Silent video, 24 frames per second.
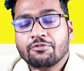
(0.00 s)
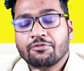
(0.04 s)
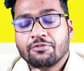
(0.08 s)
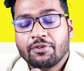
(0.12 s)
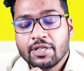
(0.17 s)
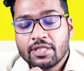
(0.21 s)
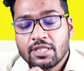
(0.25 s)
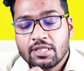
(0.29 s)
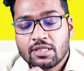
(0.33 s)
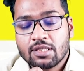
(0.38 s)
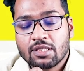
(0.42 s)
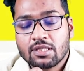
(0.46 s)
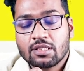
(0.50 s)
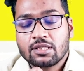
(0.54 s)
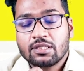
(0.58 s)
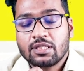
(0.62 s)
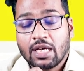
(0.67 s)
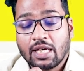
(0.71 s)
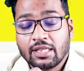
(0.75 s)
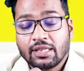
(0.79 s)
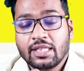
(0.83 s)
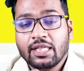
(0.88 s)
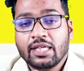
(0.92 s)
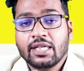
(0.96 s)
फंस
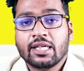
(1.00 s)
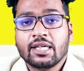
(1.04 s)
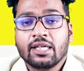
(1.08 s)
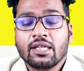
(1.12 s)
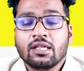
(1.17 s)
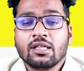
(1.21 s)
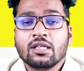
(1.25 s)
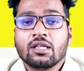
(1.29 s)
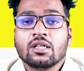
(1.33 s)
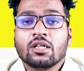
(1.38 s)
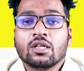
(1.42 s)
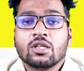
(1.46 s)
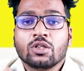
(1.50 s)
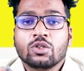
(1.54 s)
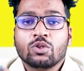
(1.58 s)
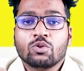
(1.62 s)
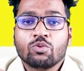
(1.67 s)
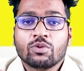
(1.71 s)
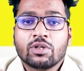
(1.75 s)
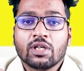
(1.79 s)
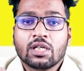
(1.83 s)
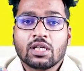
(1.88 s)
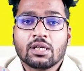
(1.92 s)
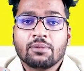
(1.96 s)
जाते हैं
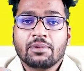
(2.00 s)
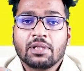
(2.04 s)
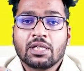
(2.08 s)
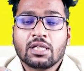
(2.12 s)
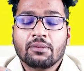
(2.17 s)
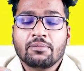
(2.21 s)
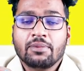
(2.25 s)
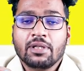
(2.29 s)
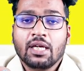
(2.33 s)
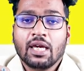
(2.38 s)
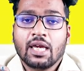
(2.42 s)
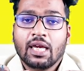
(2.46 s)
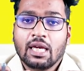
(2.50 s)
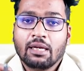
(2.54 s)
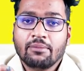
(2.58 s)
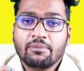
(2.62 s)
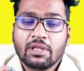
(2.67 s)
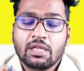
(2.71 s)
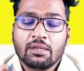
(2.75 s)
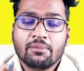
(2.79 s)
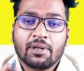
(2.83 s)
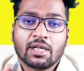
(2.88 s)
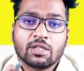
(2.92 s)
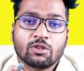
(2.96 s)
क्योंकि कभी कभी अहम
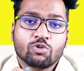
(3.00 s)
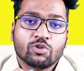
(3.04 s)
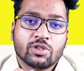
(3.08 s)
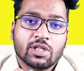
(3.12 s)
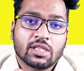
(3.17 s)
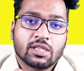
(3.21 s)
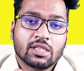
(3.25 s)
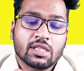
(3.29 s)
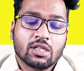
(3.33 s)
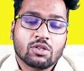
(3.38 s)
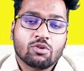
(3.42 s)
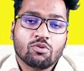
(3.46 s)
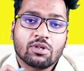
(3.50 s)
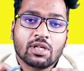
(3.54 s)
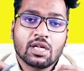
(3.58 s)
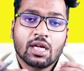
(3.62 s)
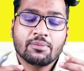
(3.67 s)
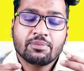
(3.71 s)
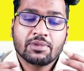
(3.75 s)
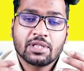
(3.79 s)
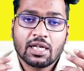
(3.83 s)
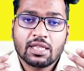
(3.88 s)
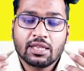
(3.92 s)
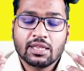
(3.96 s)
की बात हो जाती है क्योंकि
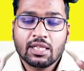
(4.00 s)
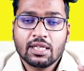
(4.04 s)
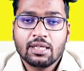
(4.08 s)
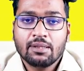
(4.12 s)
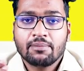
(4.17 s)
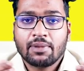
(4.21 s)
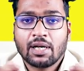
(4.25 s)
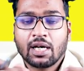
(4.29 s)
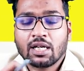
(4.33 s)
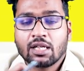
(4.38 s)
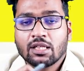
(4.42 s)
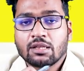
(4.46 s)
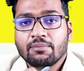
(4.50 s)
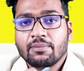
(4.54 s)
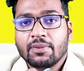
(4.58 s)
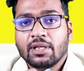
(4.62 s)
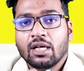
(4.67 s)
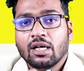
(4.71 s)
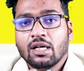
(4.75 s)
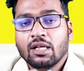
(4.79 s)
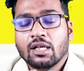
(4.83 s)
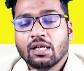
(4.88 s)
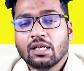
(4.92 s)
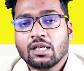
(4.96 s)
आप जानते हैं भारत में
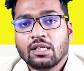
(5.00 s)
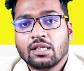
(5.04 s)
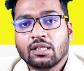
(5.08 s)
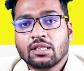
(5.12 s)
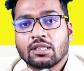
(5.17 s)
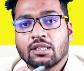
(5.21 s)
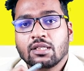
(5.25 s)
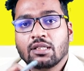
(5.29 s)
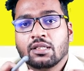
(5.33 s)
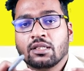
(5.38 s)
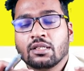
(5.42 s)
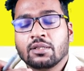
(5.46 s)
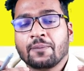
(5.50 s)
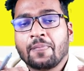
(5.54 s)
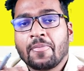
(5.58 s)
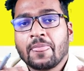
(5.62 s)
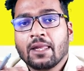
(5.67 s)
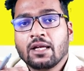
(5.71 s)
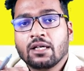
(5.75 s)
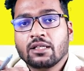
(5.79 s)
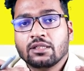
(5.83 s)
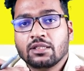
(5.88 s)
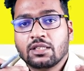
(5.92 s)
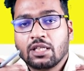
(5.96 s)
अलग अलग
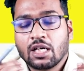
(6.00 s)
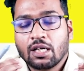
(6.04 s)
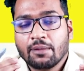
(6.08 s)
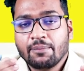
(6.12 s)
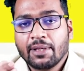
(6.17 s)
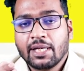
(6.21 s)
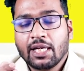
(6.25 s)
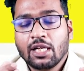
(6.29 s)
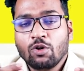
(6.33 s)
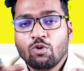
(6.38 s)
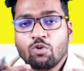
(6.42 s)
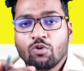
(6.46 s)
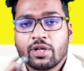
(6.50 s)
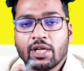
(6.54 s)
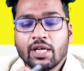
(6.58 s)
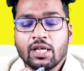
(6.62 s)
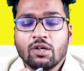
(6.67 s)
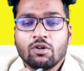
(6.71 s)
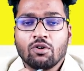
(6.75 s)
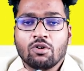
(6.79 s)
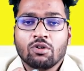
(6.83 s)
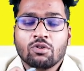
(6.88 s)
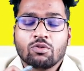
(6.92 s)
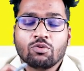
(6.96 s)
धर्म के लोग हैं
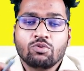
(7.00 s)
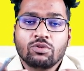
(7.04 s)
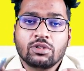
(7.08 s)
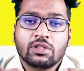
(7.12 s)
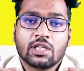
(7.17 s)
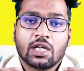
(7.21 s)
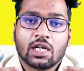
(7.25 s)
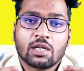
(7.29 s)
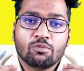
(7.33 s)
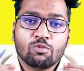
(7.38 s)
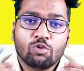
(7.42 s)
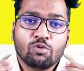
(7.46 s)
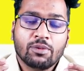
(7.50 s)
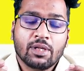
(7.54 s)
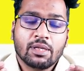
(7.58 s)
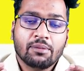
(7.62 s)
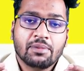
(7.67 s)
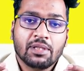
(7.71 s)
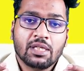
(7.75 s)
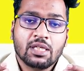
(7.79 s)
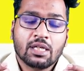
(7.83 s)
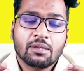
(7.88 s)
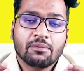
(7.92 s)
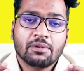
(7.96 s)
और उन धर्मों में
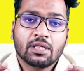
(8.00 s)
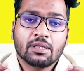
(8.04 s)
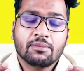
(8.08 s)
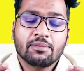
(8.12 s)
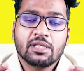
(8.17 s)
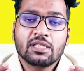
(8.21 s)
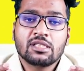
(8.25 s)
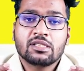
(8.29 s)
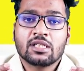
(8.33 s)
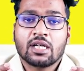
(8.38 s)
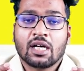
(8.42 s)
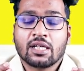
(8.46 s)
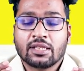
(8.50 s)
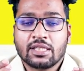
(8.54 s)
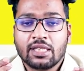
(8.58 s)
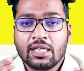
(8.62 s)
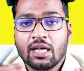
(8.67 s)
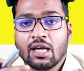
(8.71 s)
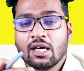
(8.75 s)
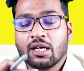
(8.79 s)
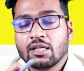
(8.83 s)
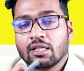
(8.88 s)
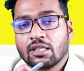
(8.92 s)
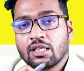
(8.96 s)
भी कभी कभी
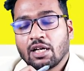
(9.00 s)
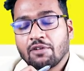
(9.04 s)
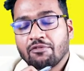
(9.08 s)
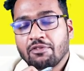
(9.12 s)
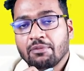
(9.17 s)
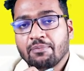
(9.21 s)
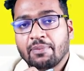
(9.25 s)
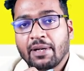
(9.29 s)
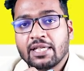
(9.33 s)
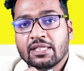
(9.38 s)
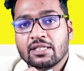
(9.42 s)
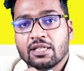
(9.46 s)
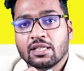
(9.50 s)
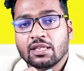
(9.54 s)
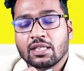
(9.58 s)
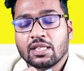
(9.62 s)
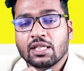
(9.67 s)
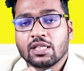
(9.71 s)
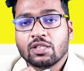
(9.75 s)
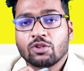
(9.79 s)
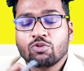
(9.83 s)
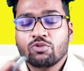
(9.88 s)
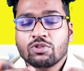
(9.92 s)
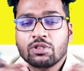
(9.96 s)
जातियाँ काफ़ी पाई जाती
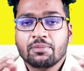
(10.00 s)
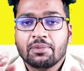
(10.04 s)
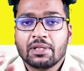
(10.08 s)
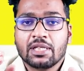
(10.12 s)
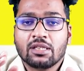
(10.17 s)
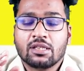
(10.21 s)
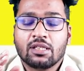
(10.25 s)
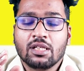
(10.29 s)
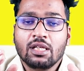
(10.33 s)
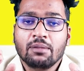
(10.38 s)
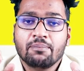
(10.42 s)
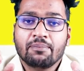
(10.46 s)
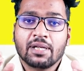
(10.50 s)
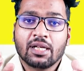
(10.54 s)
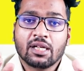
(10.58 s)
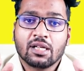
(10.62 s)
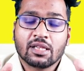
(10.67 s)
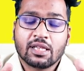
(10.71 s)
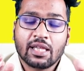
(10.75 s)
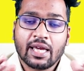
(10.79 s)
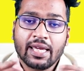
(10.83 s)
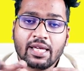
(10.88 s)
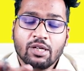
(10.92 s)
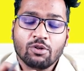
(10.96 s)
हैं तो जब इतनी
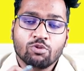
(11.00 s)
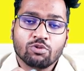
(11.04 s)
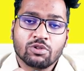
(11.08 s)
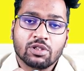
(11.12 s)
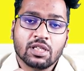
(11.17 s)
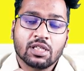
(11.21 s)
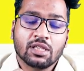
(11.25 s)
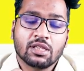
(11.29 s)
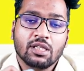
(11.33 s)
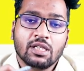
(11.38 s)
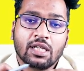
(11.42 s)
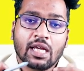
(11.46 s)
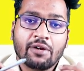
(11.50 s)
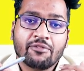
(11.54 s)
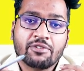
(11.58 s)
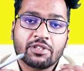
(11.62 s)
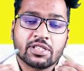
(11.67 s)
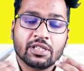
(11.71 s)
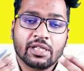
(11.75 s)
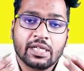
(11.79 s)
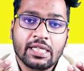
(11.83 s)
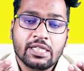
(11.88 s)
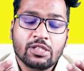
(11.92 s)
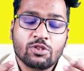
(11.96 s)
भिन्नताएँ होती हैं इतनी
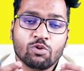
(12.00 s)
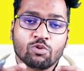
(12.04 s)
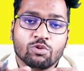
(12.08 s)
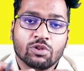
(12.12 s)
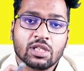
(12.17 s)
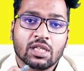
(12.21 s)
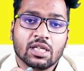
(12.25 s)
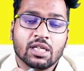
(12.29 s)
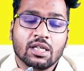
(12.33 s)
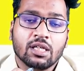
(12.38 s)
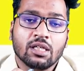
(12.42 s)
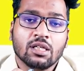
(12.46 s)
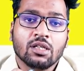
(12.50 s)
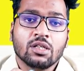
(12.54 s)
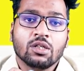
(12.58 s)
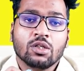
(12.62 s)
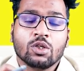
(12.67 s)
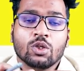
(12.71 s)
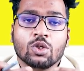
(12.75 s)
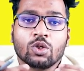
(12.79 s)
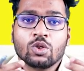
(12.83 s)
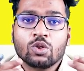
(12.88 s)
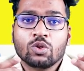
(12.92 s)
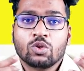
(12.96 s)
डाइवर्सिटीज़ होती हैं
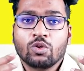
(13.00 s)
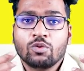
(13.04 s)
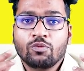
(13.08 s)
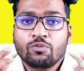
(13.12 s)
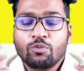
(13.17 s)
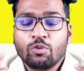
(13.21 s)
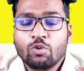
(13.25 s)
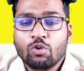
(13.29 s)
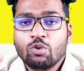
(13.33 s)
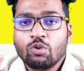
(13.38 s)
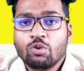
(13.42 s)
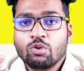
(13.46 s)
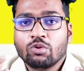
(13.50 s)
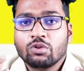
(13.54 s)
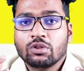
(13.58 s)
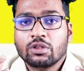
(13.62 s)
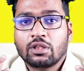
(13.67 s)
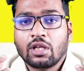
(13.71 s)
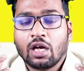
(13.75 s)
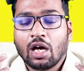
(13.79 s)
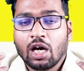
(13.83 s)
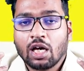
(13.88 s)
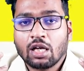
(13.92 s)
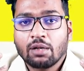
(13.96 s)
तो वो
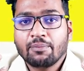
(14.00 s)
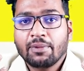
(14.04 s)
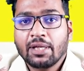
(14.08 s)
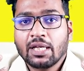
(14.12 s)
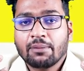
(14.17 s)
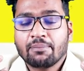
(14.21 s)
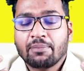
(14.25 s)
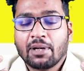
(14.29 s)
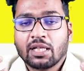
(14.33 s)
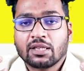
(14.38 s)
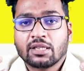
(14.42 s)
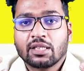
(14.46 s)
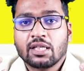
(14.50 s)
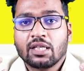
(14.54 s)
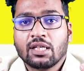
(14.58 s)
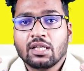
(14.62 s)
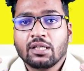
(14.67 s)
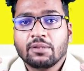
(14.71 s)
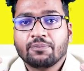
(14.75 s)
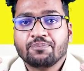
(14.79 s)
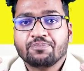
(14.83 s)
धार्मिक बातें